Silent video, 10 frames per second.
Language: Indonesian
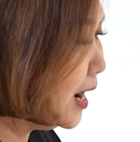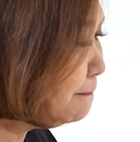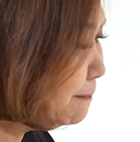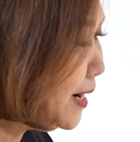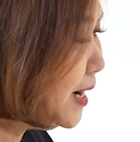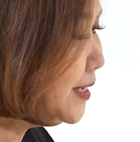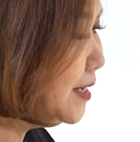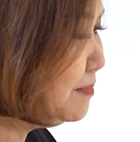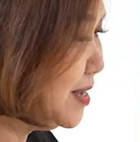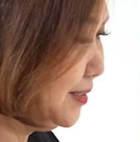Apa
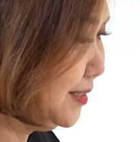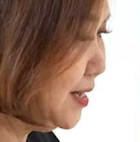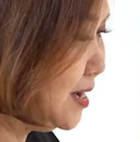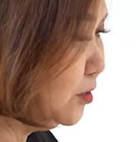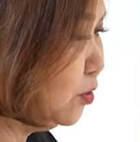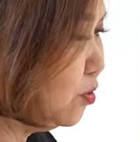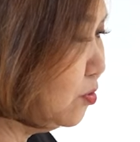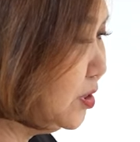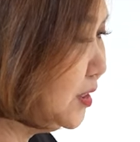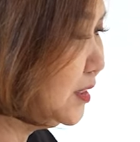ada masa atau
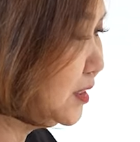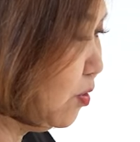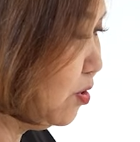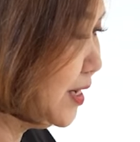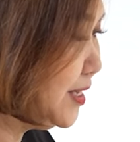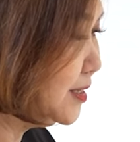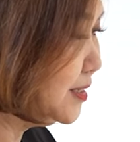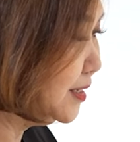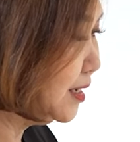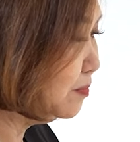kondisi seseorang yang
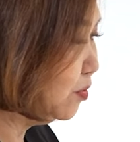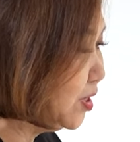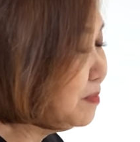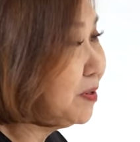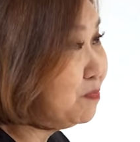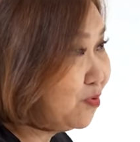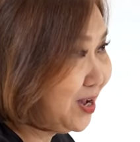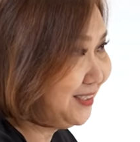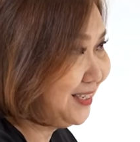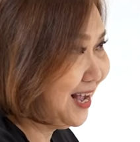tidak boleh
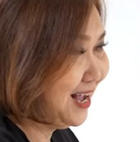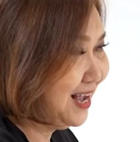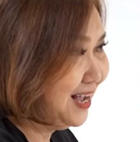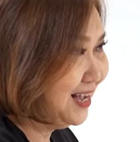berpuasa?